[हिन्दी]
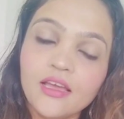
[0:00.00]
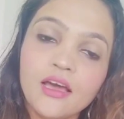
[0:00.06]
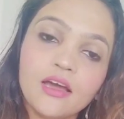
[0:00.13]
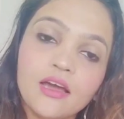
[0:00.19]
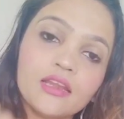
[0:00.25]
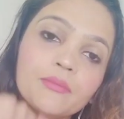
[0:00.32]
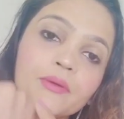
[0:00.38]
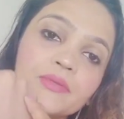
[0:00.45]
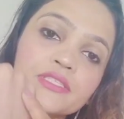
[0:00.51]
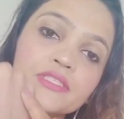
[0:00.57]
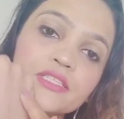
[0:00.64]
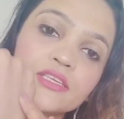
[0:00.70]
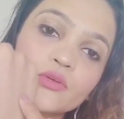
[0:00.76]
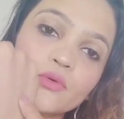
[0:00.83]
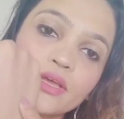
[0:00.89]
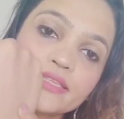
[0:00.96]
अगर हम अपने
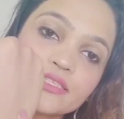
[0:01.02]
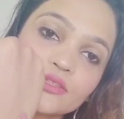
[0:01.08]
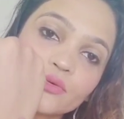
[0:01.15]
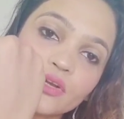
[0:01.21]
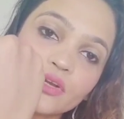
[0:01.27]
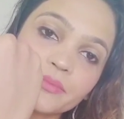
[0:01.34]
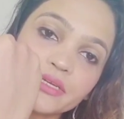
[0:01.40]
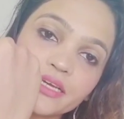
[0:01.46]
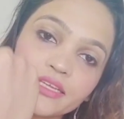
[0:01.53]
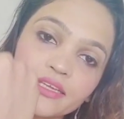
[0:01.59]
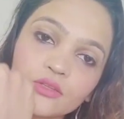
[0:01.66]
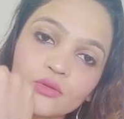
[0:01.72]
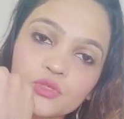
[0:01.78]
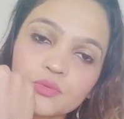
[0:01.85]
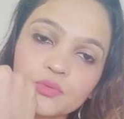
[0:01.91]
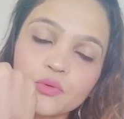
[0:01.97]
स्किन को ऐसे थोड़ा भी करेंगे
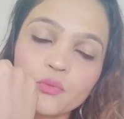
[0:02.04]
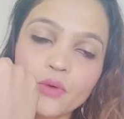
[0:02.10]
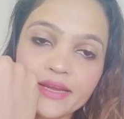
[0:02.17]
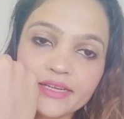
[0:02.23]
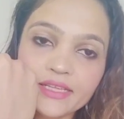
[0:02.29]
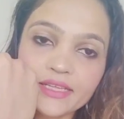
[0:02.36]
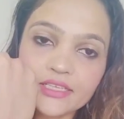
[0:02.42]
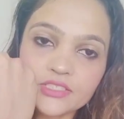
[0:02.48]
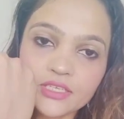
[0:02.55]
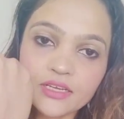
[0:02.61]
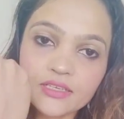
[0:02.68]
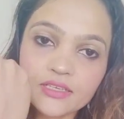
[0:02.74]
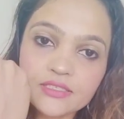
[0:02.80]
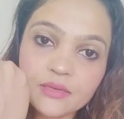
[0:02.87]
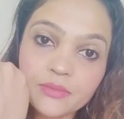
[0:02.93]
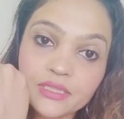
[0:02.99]
तो उसमें वाइट आ जाएगा
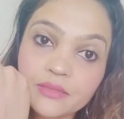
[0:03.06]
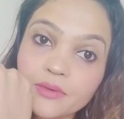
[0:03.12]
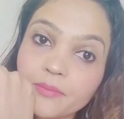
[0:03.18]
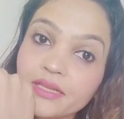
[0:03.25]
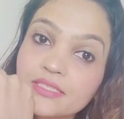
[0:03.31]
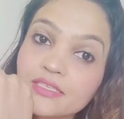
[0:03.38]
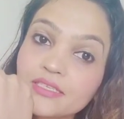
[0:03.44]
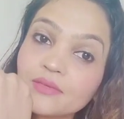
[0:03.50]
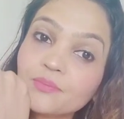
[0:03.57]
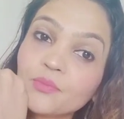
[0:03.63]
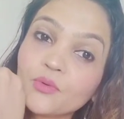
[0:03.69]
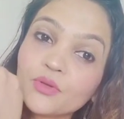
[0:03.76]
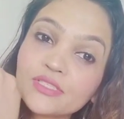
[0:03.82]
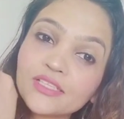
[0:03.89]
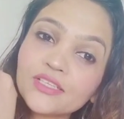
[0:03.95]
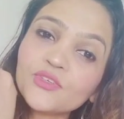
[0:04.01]
इसका मतलब हमारी स्किन
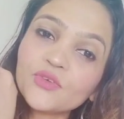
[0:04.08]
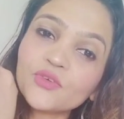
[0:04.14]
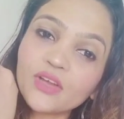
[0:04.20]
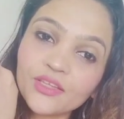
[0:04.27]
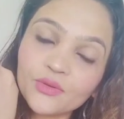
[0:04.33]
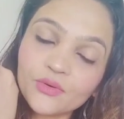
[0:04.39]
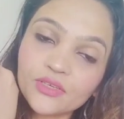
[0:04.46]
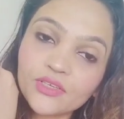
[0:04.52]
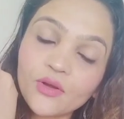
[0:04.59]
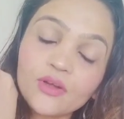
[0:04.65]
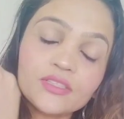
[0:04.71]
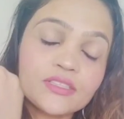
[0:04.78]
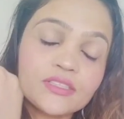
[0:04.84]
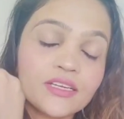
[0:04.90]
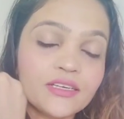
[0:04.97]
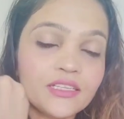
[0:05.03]
बहुत ज़्यादा ड्राई हो गई और
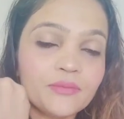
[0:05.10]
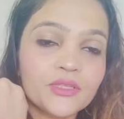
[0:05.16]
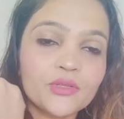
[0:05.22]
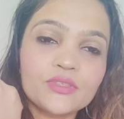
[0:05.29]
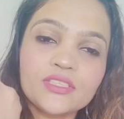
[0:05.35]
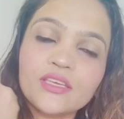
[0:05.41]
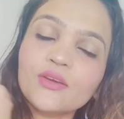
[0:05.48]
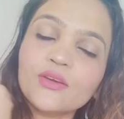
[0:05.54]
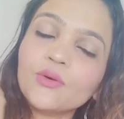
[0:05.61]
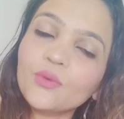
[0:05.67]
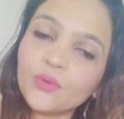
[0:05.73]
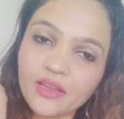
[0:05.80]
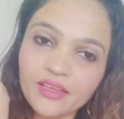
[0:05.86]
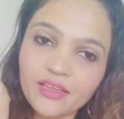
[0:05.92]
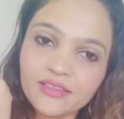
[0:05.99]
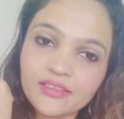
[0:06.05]
ठंडी में तो ये
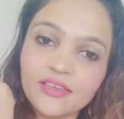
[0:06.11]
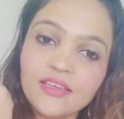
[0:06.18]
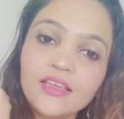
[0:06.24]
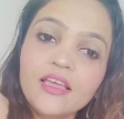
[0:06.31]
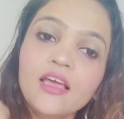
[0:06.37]
होना ही है